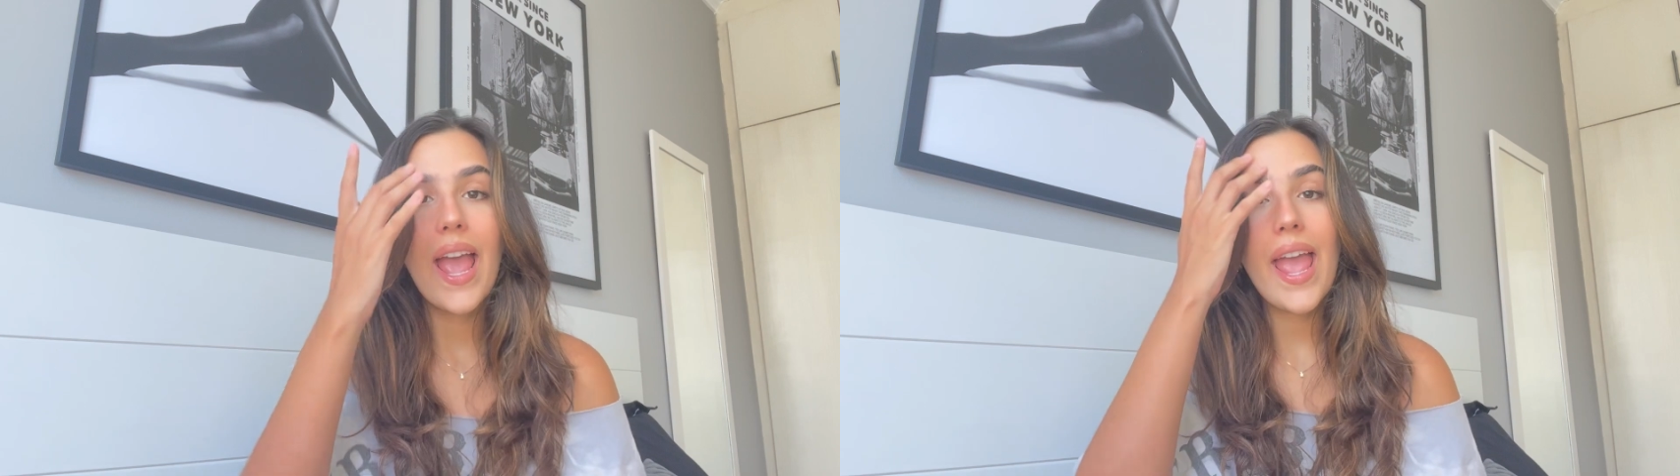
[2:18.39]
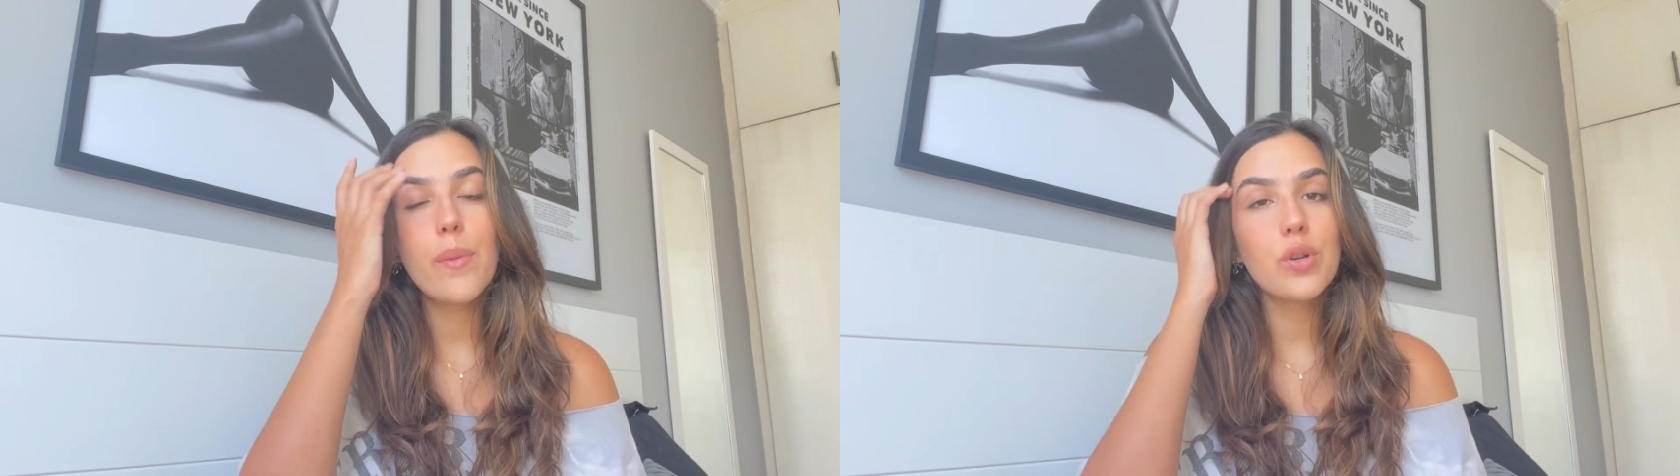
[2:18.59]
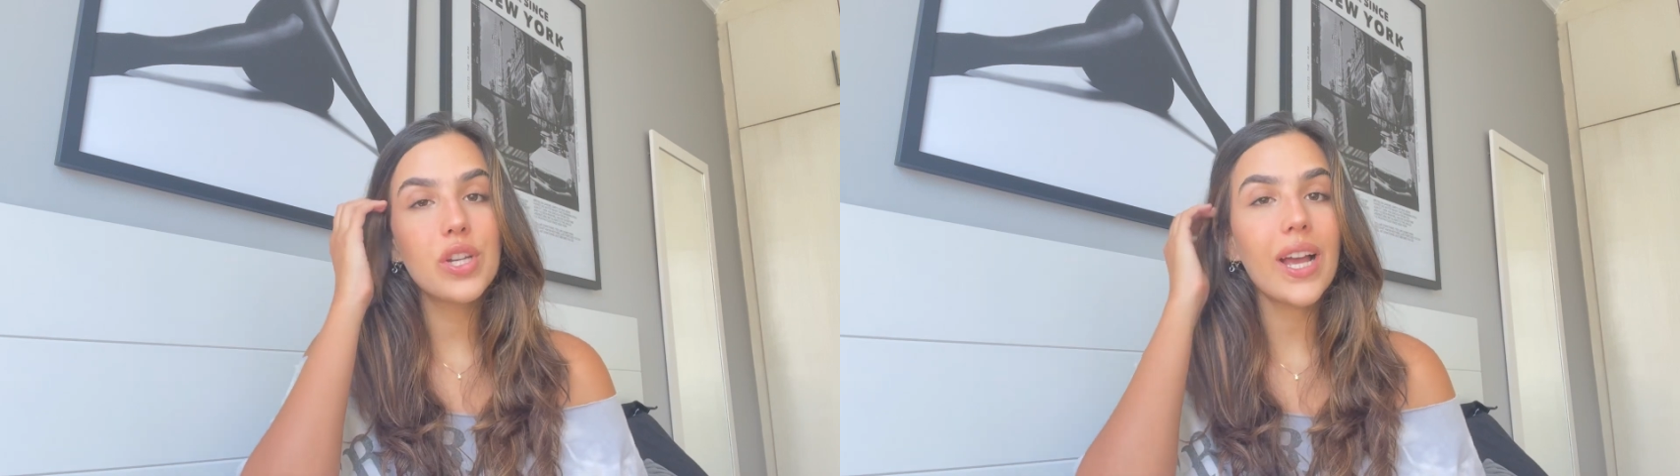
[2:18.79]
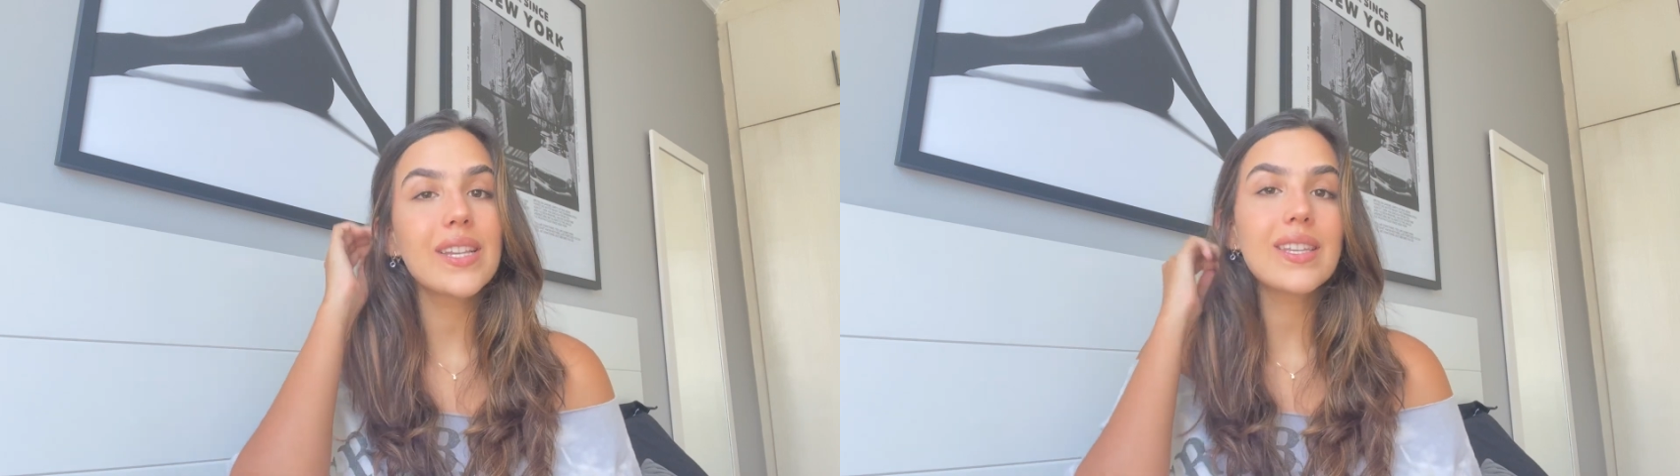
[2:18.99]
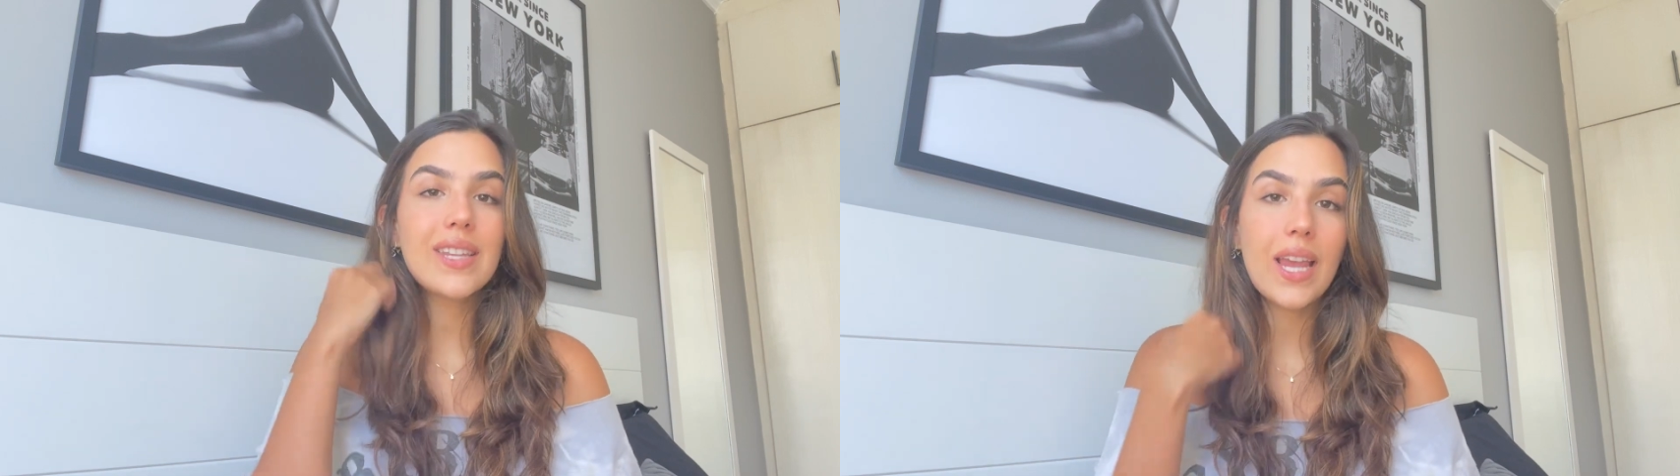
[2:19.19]
é buscar
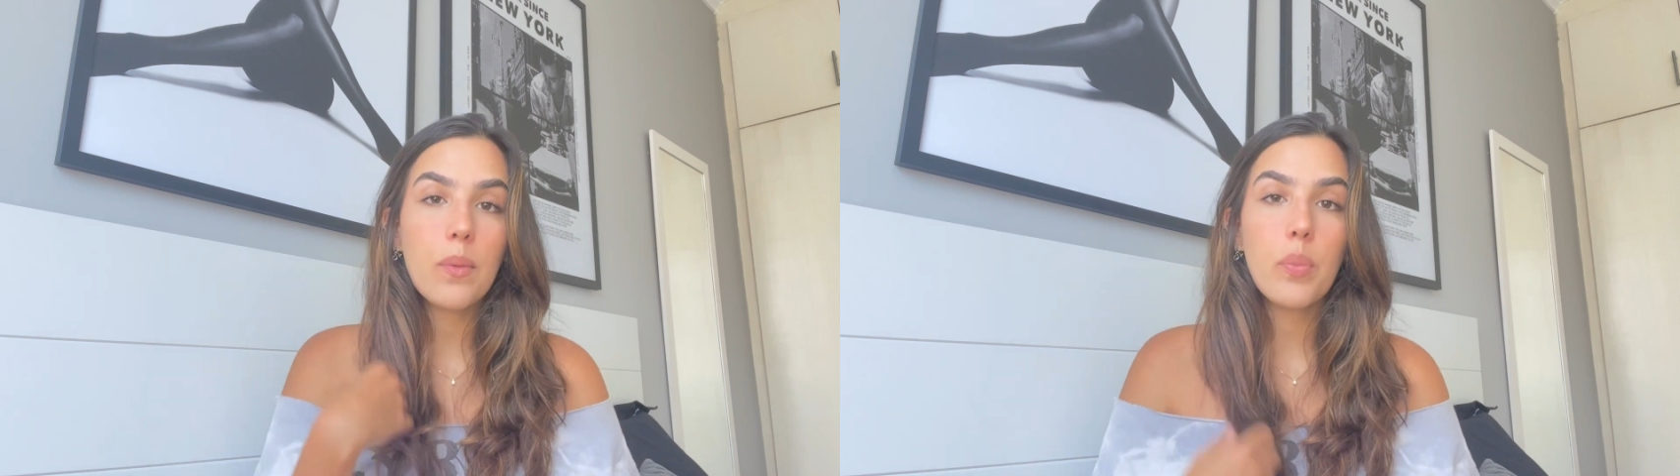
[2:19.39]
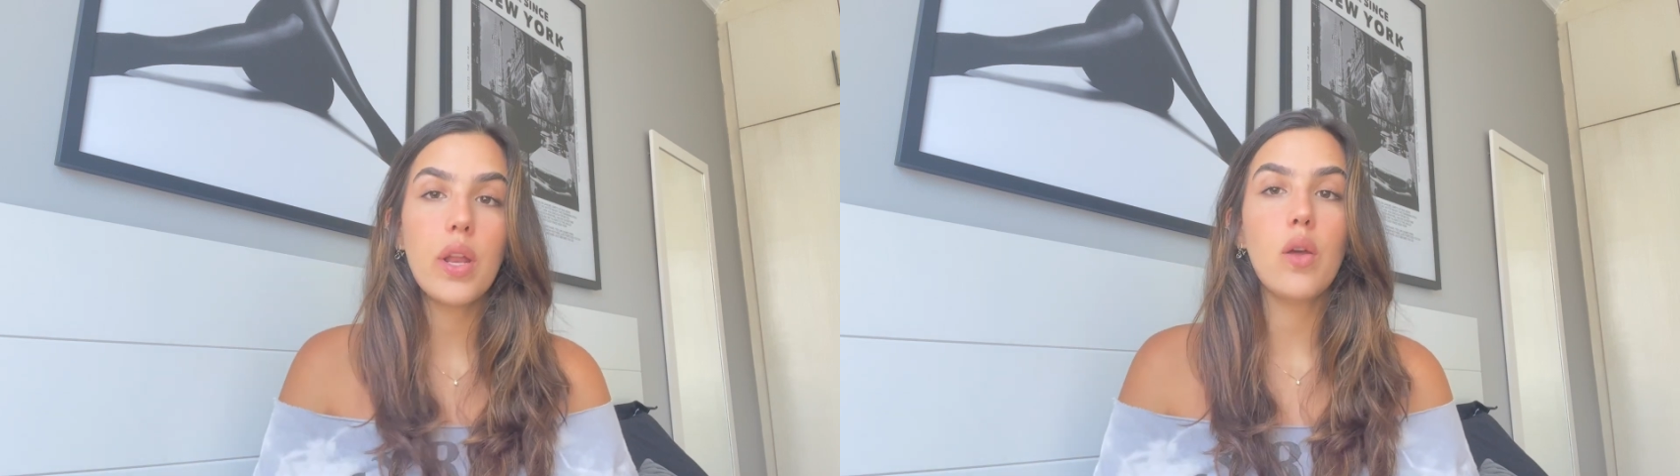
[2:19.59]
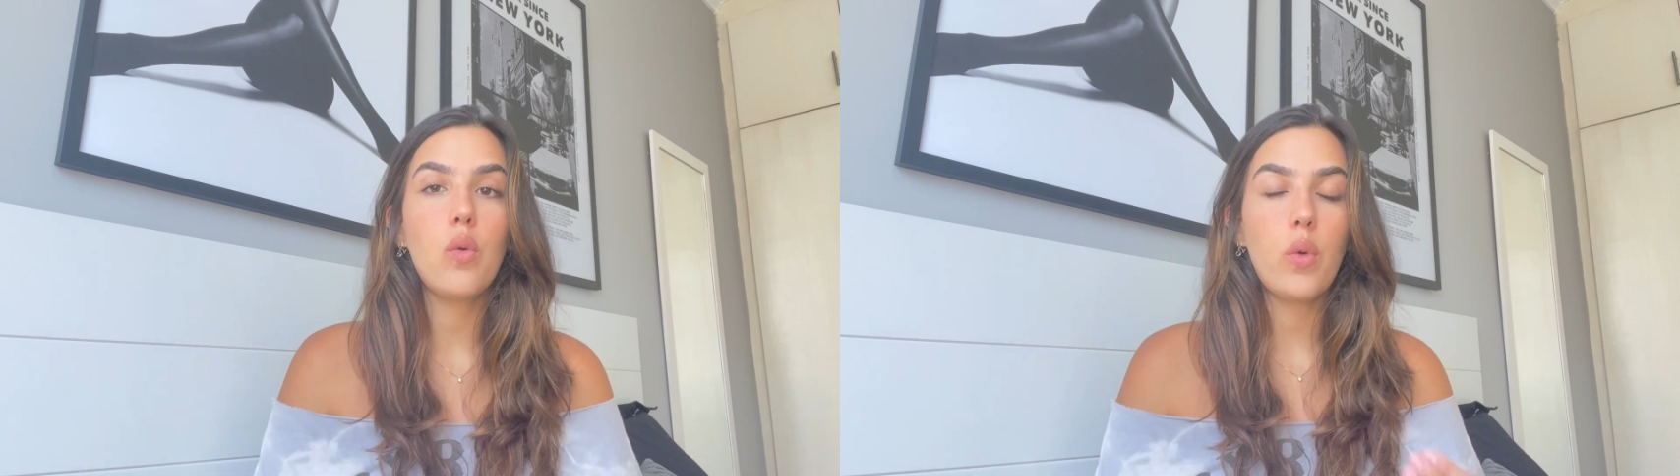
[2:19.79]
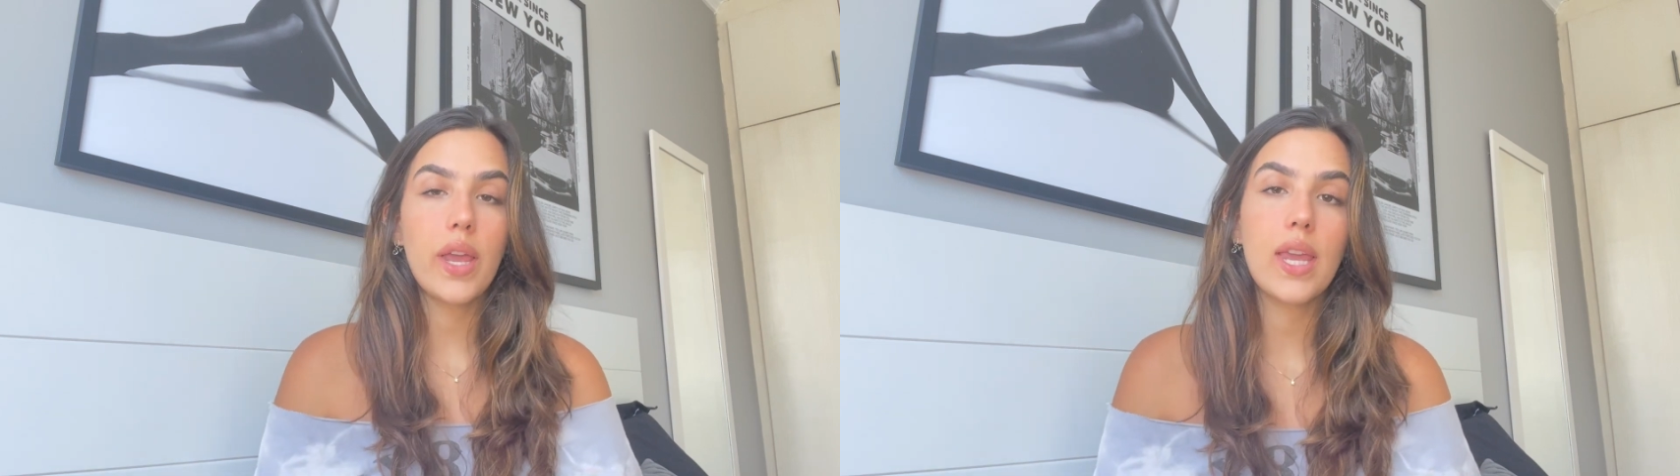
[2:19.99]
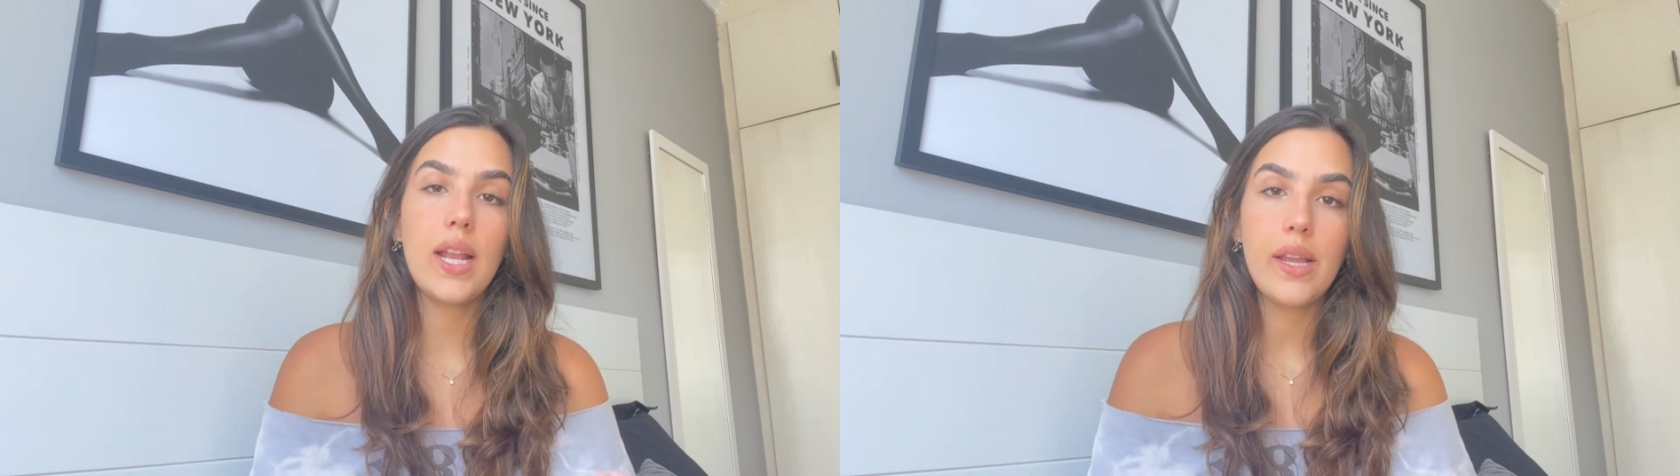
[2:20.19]
sempre o
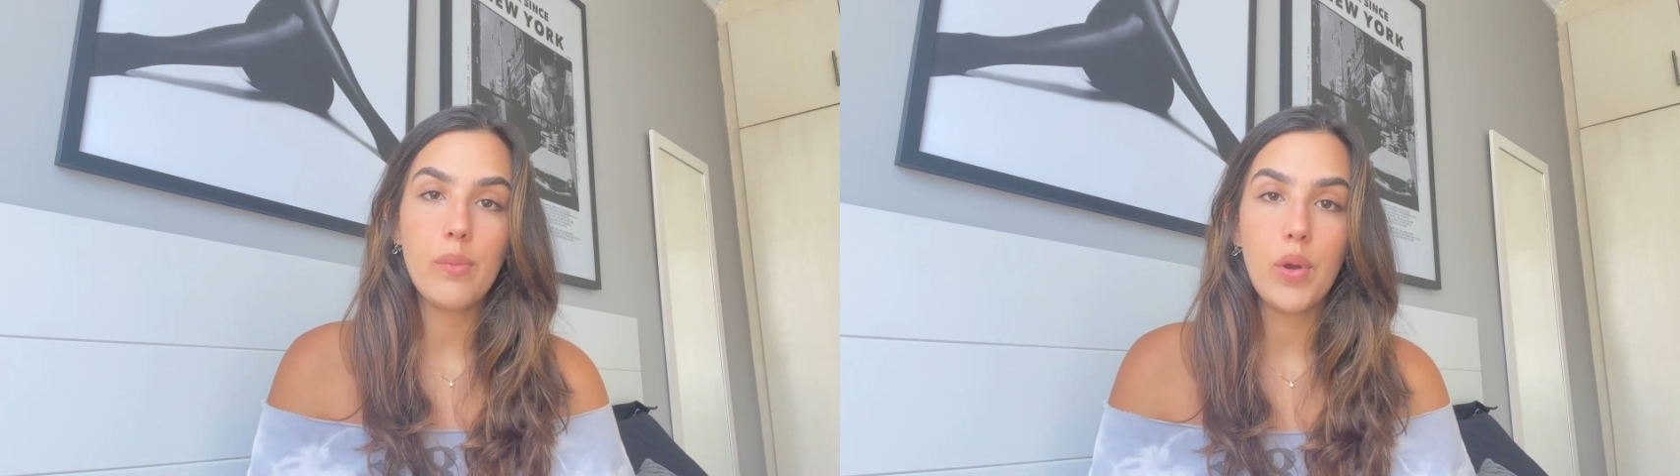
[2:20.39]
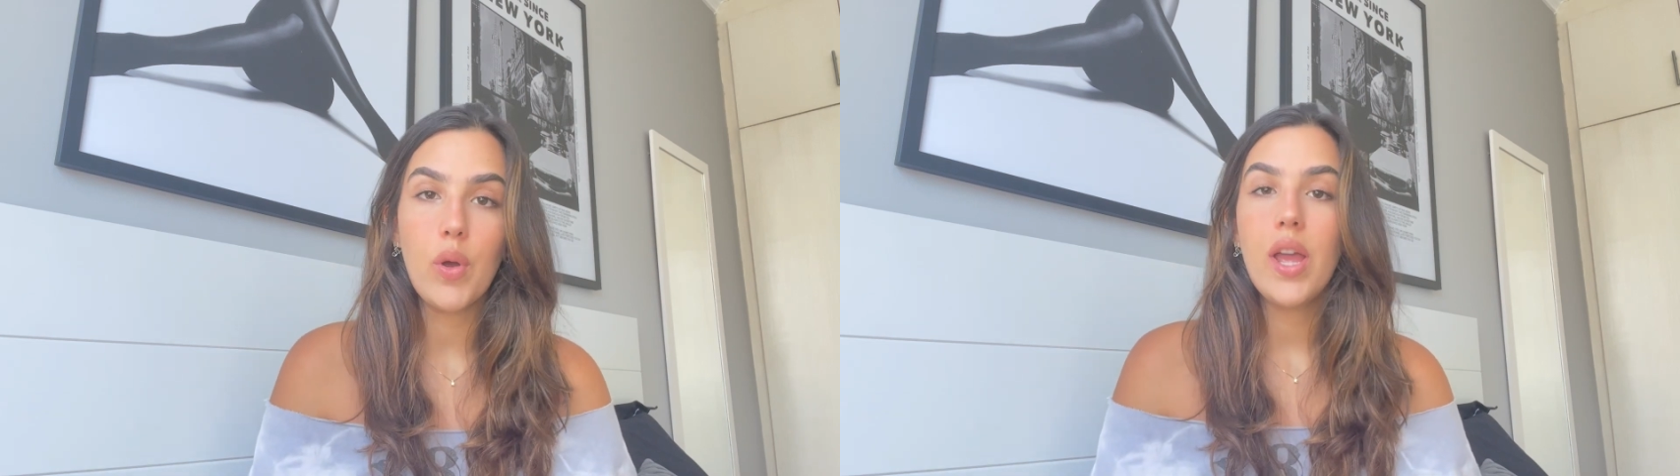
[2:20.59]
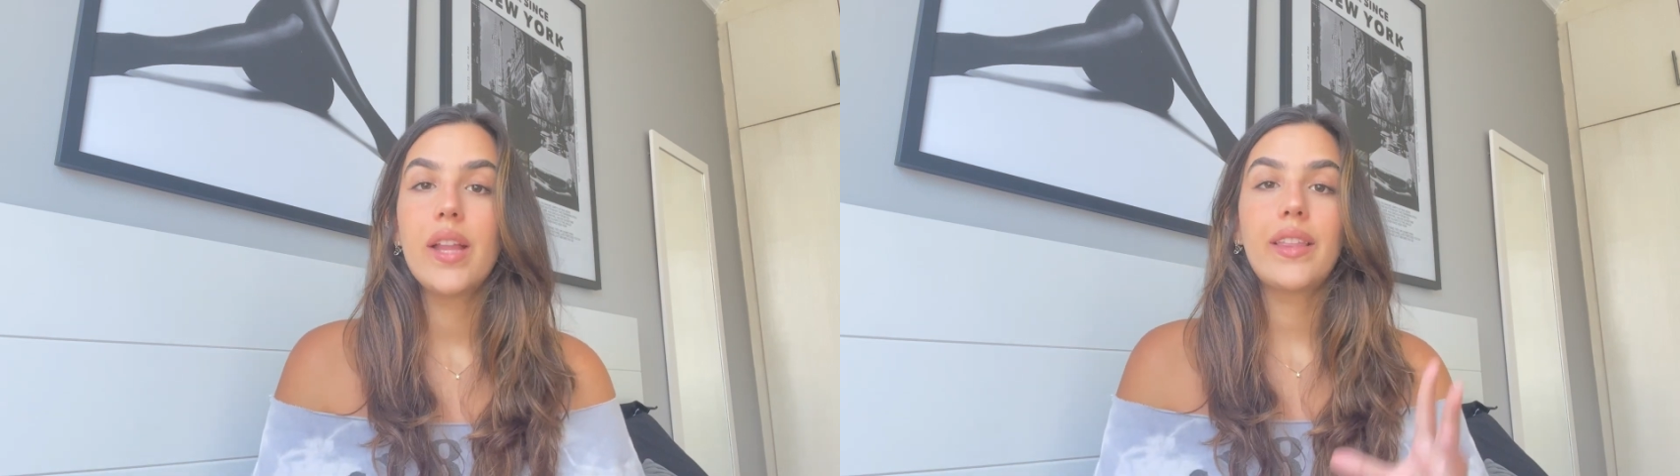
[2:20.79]
equilíbrio